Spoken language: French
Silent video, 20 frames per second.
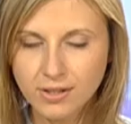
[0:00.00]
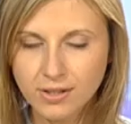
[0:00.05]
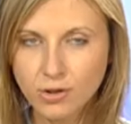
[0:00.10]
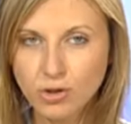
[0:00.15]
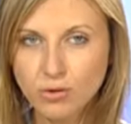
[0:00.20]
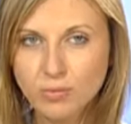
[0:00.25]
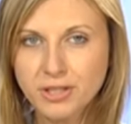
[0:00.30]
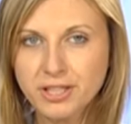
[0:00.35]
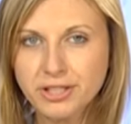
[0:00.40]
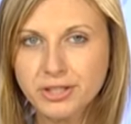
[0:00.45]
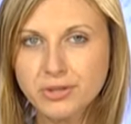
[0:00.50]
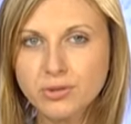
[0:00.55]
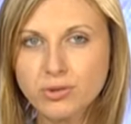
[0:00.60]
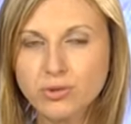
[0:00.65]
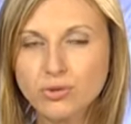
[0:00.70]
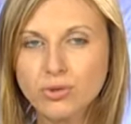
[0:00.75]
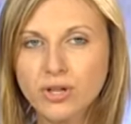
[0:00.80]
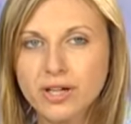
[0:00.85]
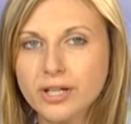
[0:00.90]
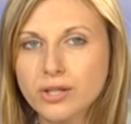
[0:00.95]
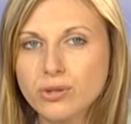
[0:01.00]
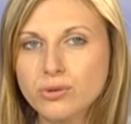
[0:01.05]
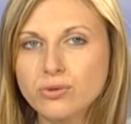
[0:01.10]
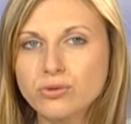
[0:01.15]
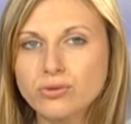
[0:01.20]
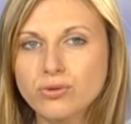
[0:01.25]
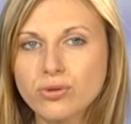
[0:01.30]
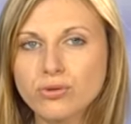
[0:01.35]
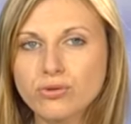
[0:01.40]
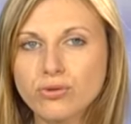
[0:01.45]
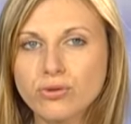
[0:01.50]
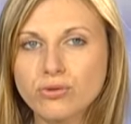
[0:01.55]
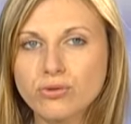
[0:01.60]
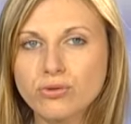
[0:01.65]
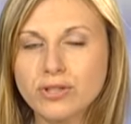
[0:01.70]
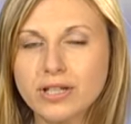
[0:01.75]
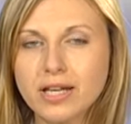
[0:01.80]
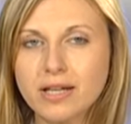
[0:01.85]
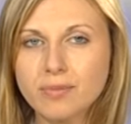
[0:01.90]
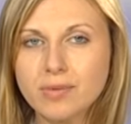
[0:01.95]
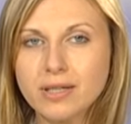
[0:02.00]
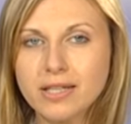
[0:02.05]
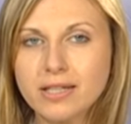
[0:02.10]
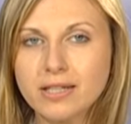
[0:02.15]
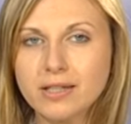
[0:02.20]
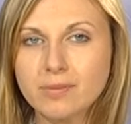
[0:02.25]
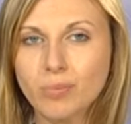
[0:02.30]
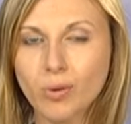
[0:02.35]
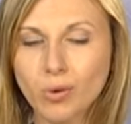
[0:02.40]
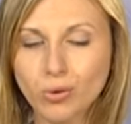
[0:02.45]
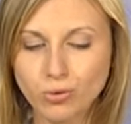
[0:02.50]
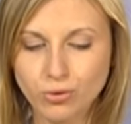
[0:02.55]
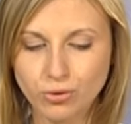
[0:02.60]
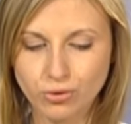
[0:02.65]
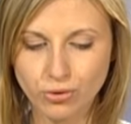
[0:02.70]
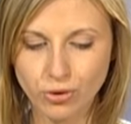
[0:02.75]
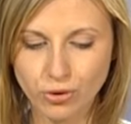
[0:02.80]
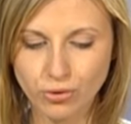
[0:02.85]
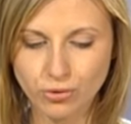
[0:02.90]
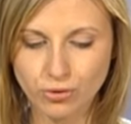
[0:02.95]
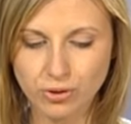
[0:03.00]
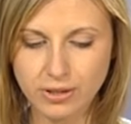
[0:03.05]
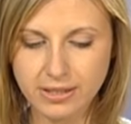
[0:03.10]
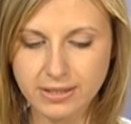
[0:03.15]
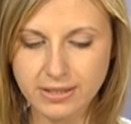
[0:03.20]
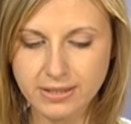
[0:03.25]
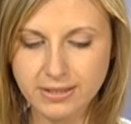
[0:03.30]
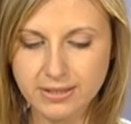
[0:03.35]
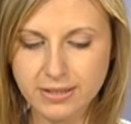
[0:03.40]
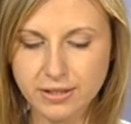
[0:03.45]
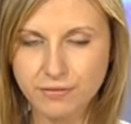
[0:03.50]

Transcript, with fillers: Le ministre de l'Agriculture tente de calmer les producteurs de lait.